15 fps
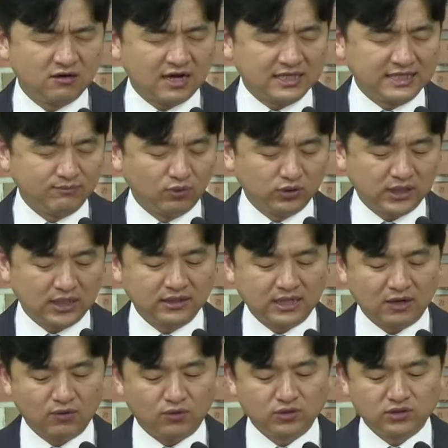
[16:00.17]

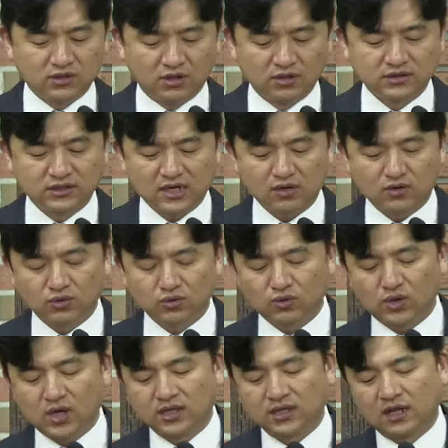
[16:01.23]
못한다라고 정죄할 것도
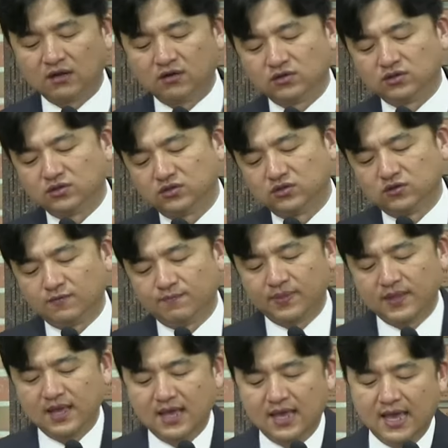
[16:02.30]
아니라는 것이죠.
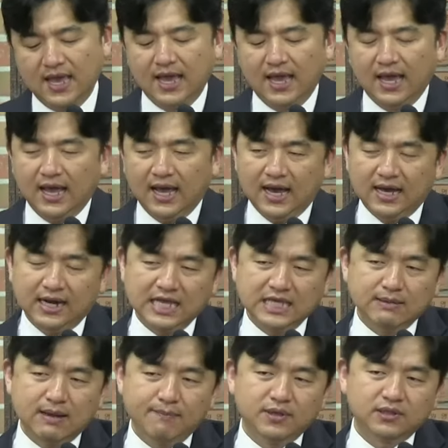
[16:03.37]
하나님
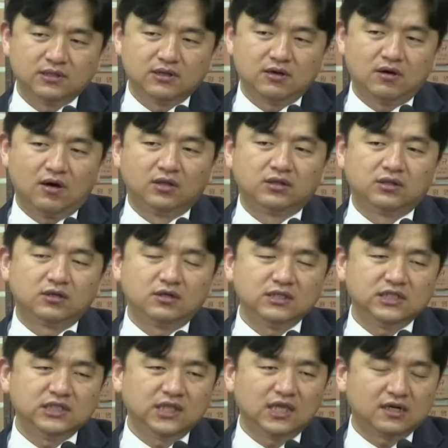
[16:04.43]
앞에서 어떤
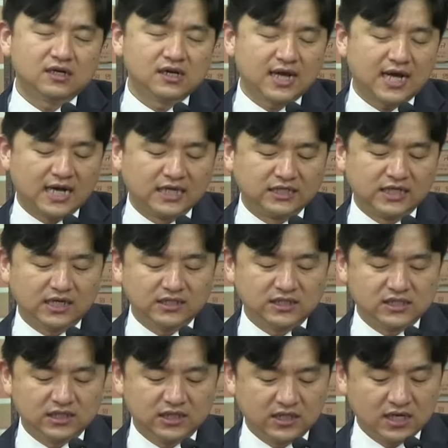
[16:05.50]
신앙을 가져야
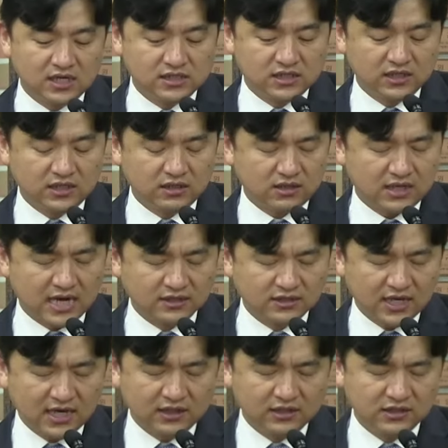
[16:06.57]

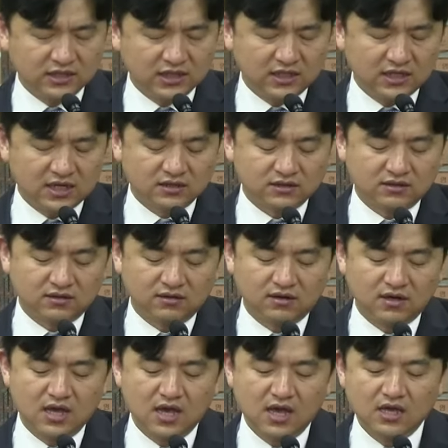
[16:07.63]
하는지에 대해서
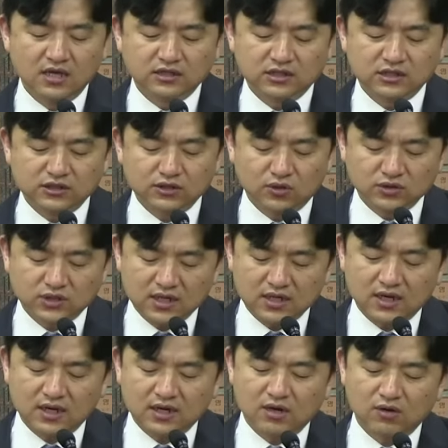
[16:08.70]
스스로
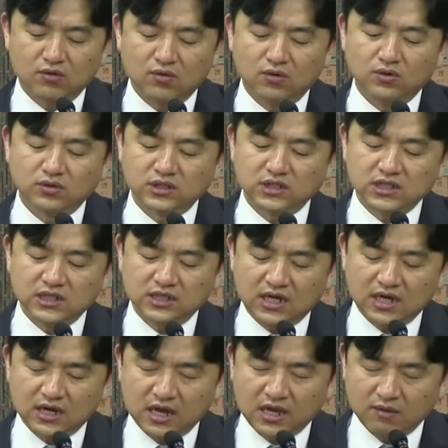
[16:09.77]
생각하고
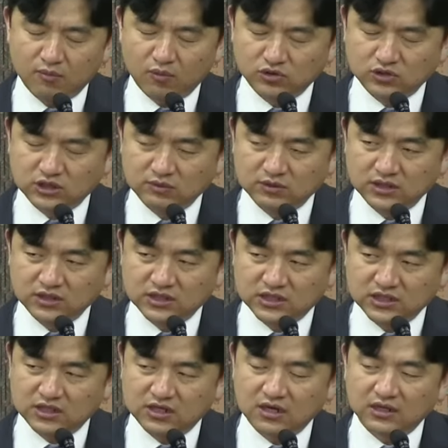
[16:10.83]
신앙의 모습을
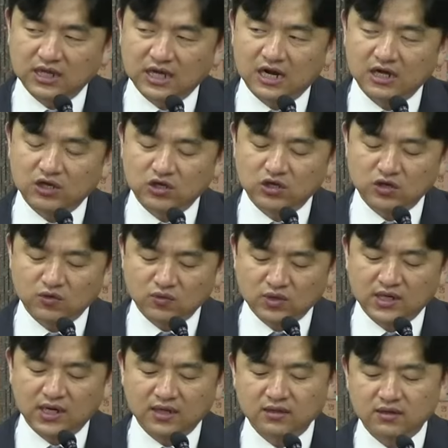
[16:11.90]
지켜나가기
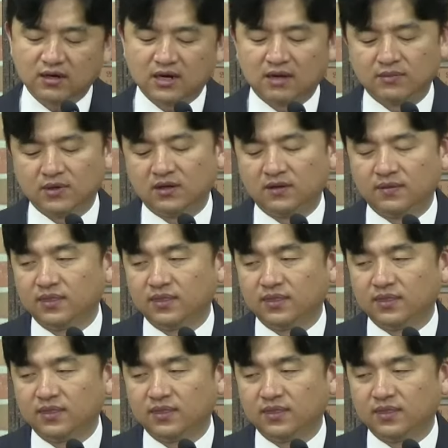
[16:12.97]
위한 거라면